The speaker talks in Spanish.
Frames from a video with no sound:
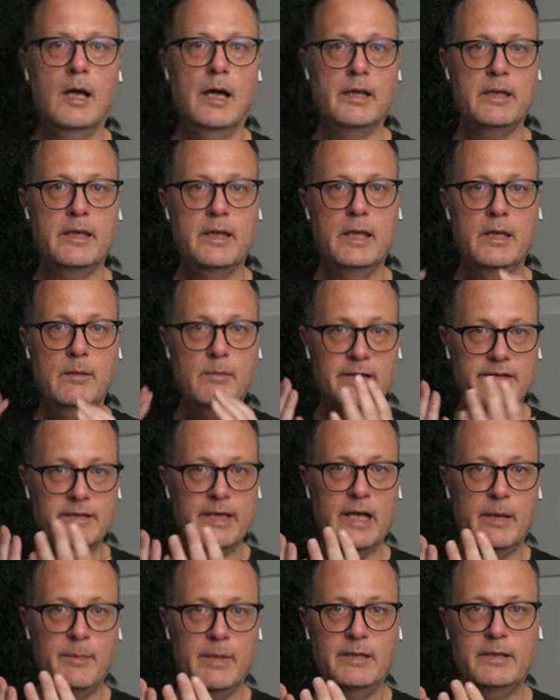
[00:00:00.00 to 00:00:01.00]
Aquí
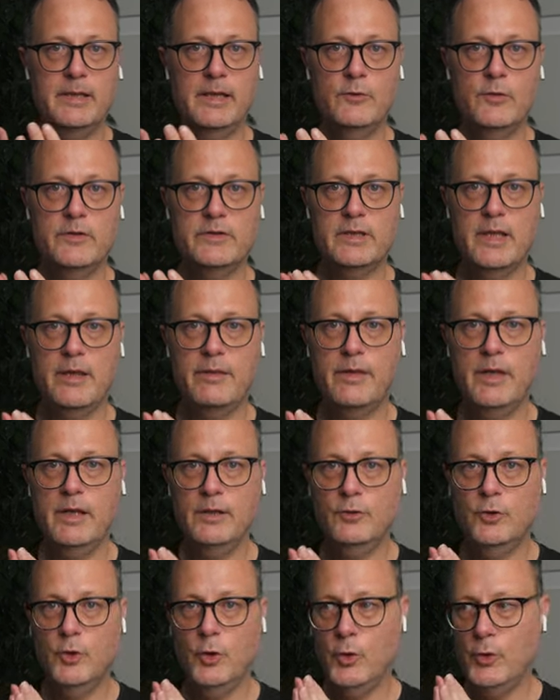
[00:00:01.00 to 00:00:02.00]
básicamente no está
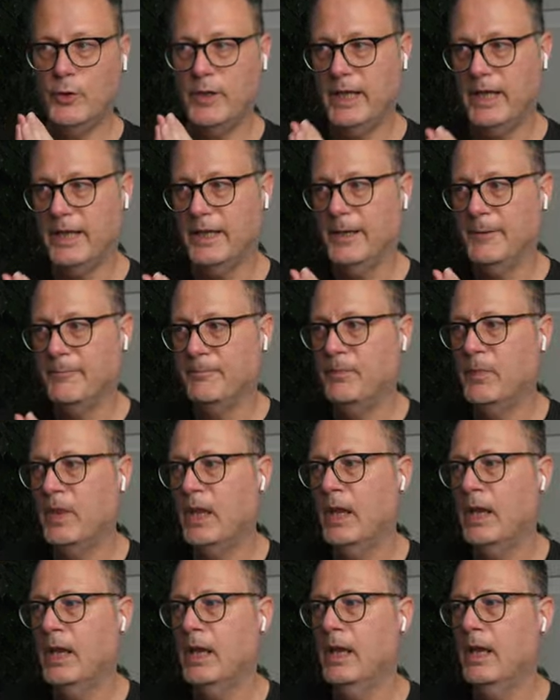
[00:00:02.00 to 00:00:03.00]
haciendo nada.
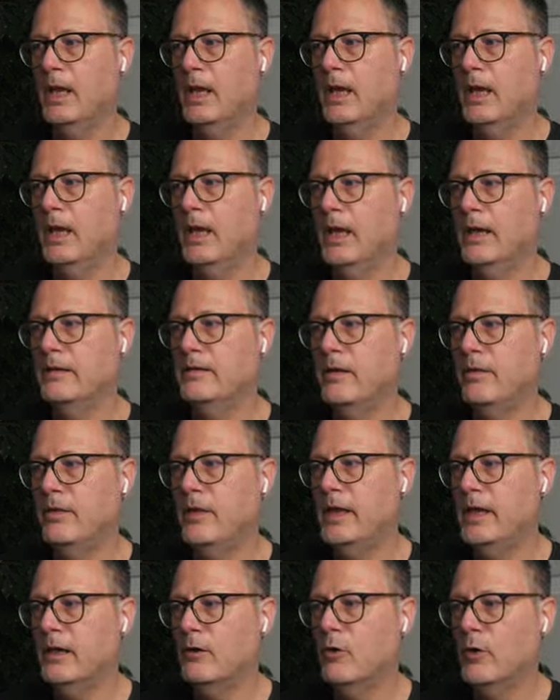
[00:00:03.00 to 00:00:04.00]
Es
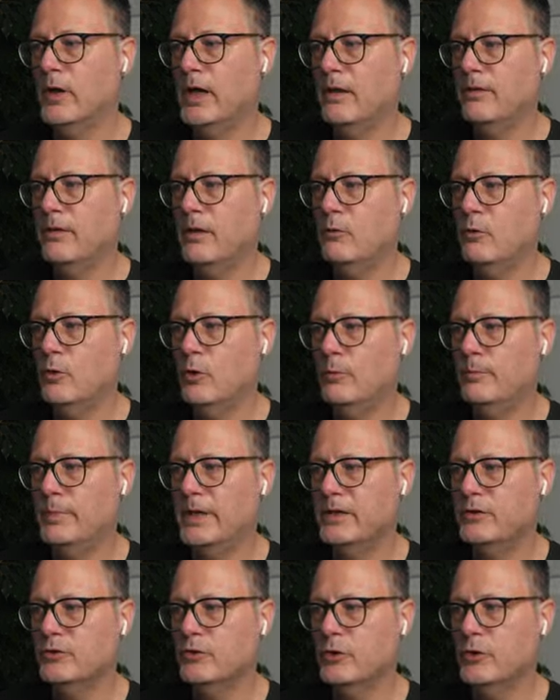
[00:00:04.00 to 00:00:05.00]
decir, lo que hace un
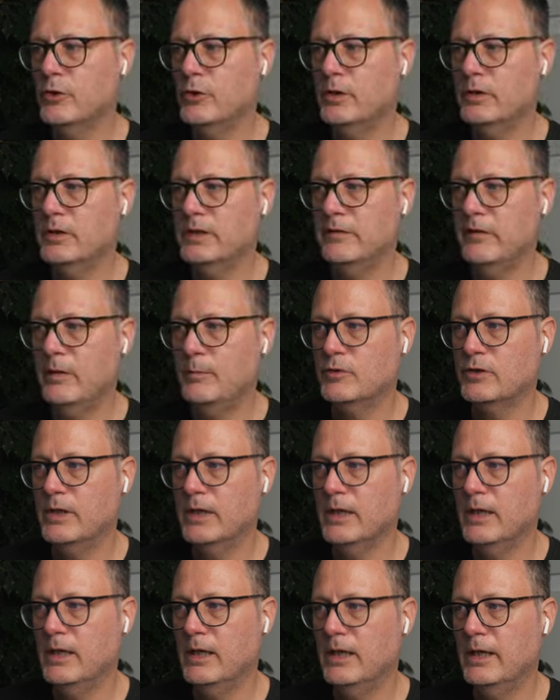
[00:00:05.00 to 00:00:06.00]
compresor, si vemos
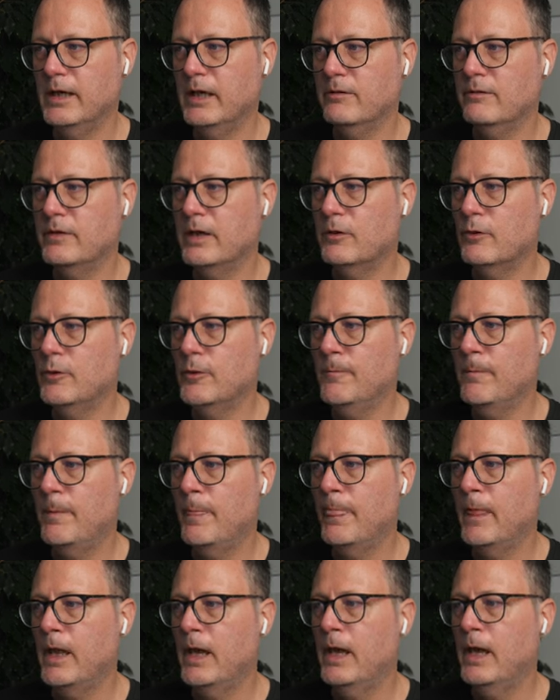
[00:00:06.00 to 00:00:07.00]
aquí el gráfico,
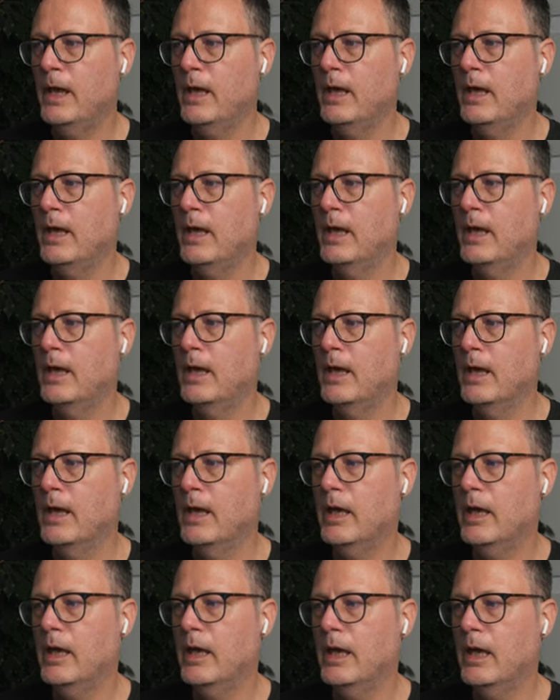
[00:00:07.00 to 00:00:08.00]

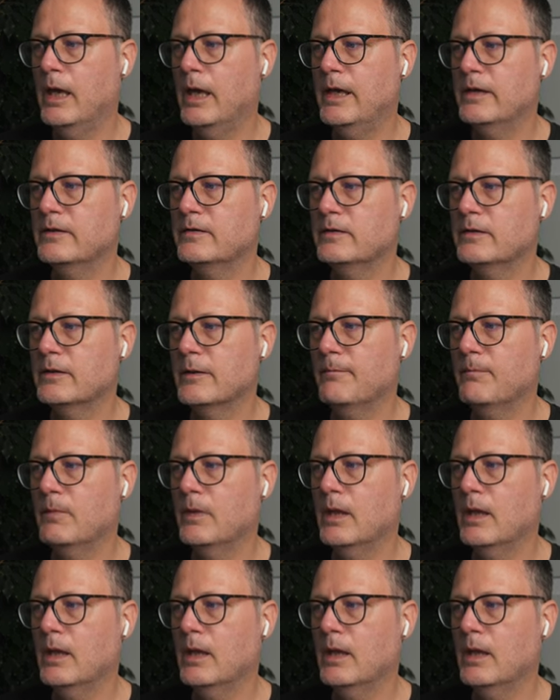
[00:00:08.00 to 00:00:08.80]
es